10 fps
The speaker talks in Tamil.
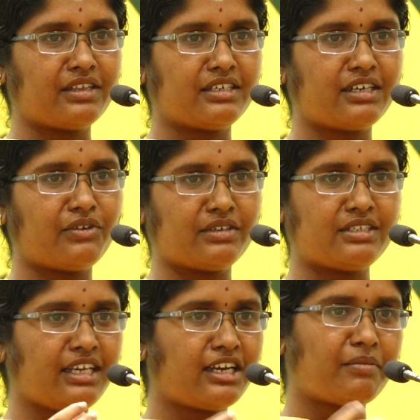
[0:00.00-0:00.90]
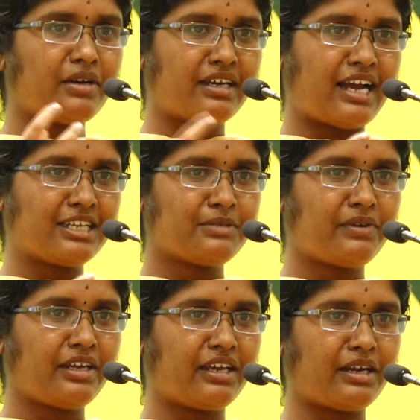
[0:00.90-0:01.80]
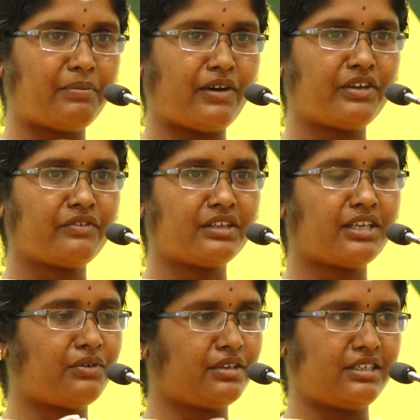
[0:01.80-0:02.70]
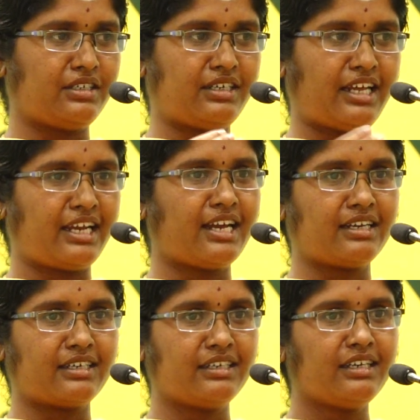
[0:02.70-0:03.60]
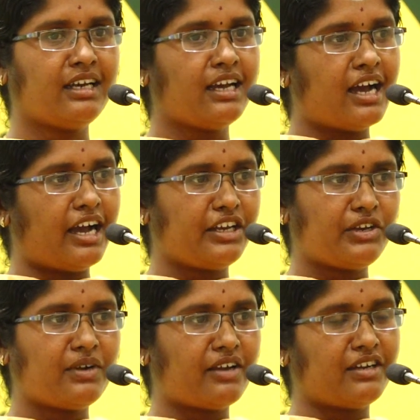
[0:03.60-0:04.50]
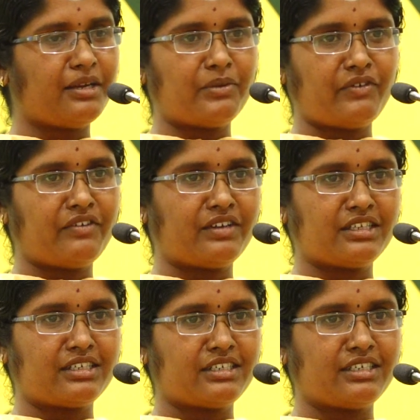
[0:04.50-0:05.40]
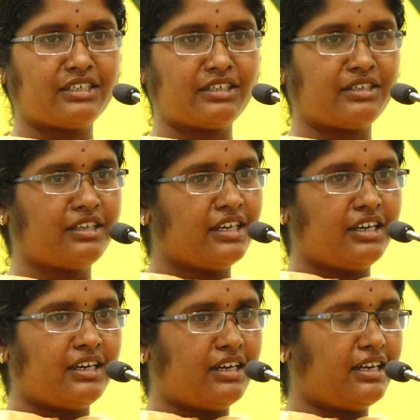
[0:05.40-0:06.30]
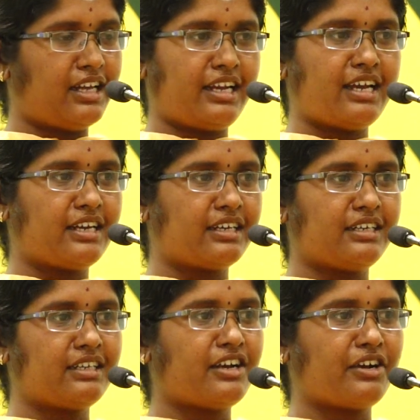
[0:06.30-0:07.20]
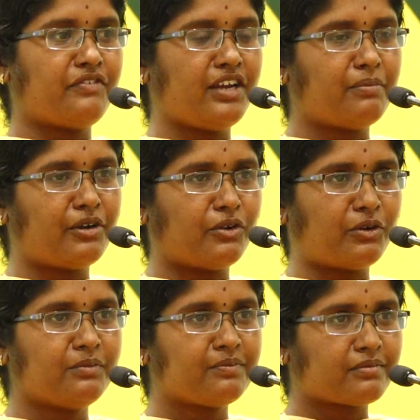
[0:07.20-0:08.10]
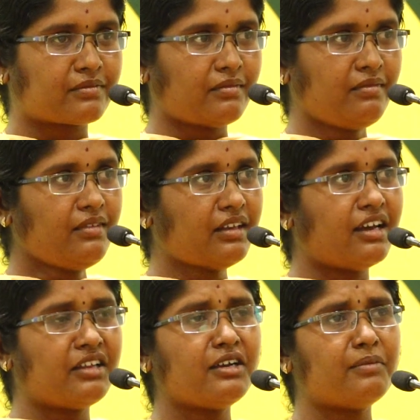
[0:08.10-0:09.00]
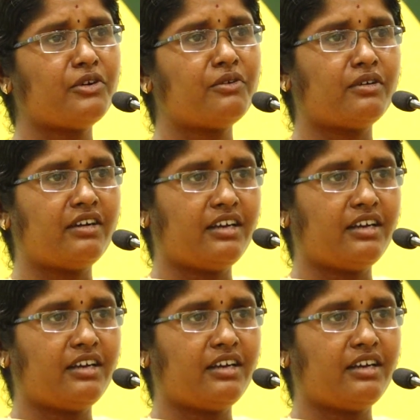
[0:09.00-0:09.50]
வந்துட்டு அவர் சீக்கிரமாக கிராஸ் பண்ணிக்கிற பவர் வந்து அவருக்கு நிறையா இருக்குது ஐக்யூ லெவல் இப்போவே வந்துட்டு நிறையா இருக்குன்ட்டு நாங்கள் ஃபீல் பண்ணுறோம் அதுக்கப்புறம்